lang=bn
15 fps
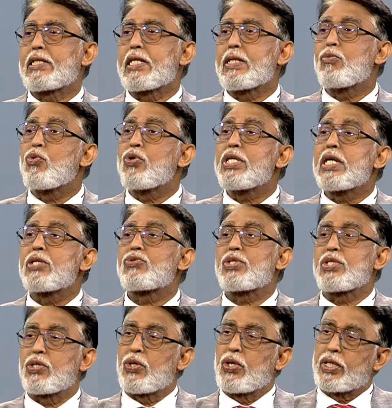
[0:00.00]
যে নিউমোনিয়া
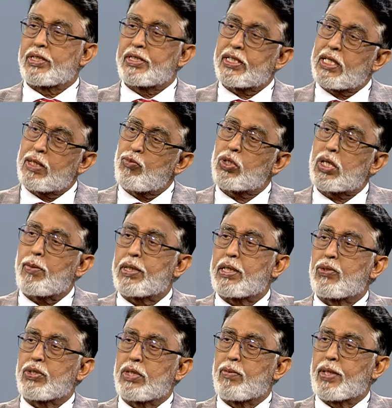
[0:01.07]
যদি হয় সেখানে বুকে ব্যথা
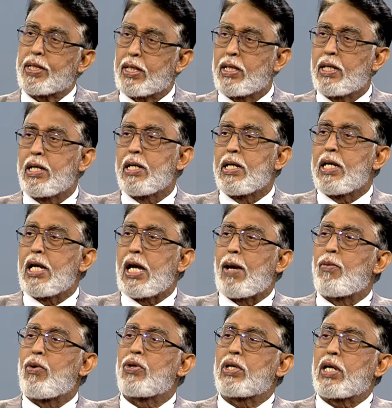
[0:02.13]
হইতে পারে
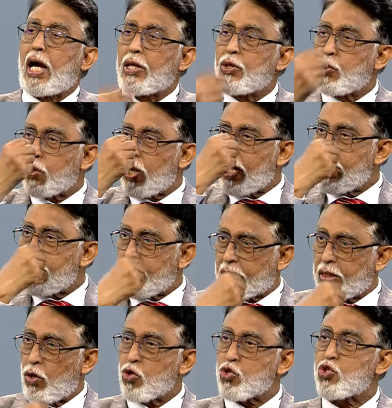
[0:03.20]
এবং খাদ্যনালীর
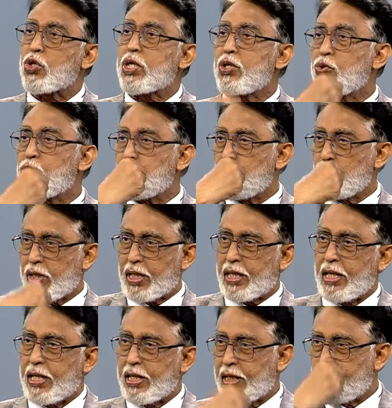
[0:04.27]
একটা অংশ কিন্তু
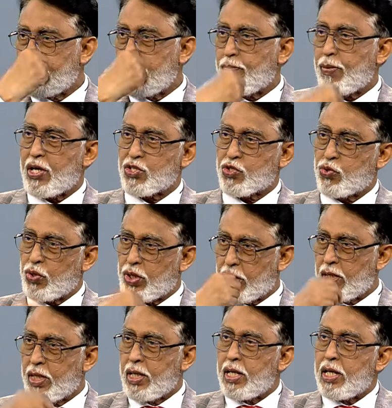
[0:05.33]
এখান দিয়ে পাস করে
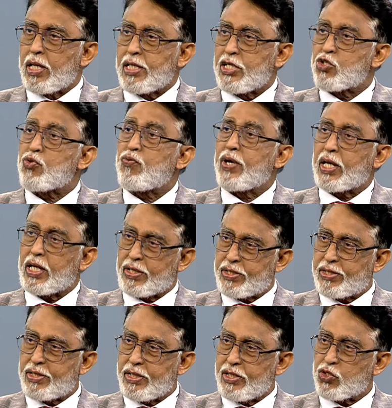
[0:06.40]
ইসুফেগাস
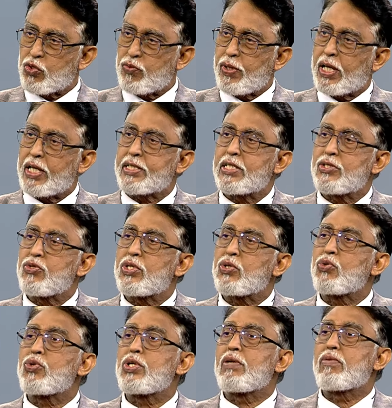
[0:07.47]
ইসোফেগাসে যদি
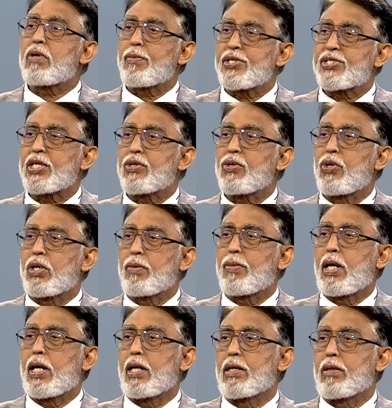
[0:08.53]
কোনো ইনফ্লামেশন হয়
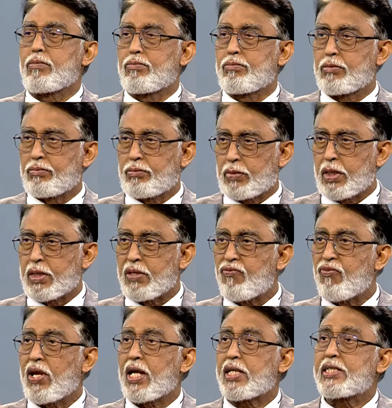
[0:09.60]
বা
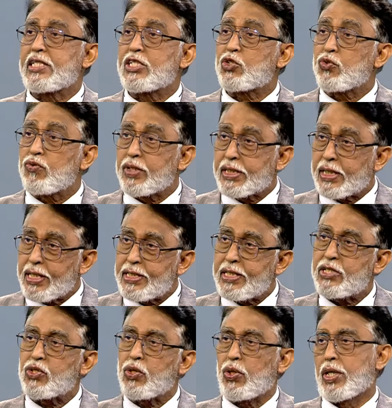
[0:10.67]
রিফ্লাক্স
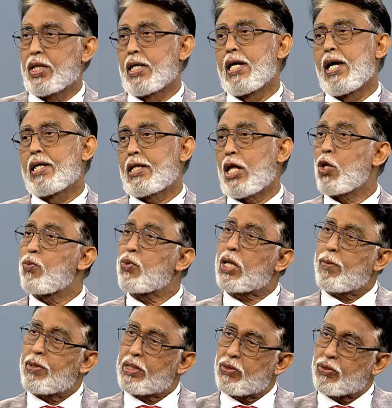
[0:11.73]
ইসোফেজাইটিস হয় তাহলেও বুকে
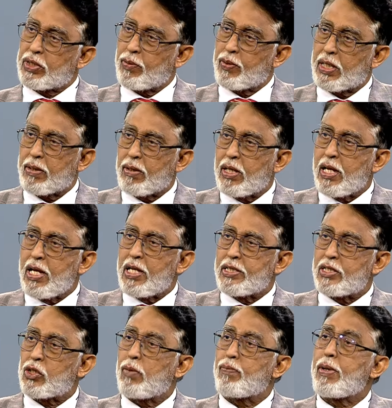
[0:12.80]
ব্যথা হইতে পারে
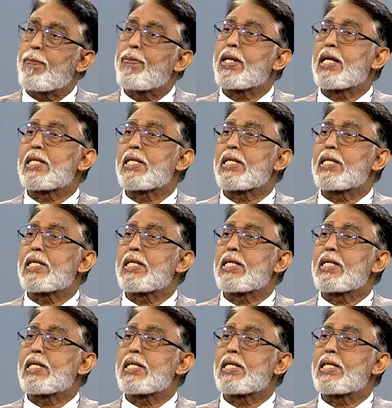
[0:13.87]
যেরকম পেপটিক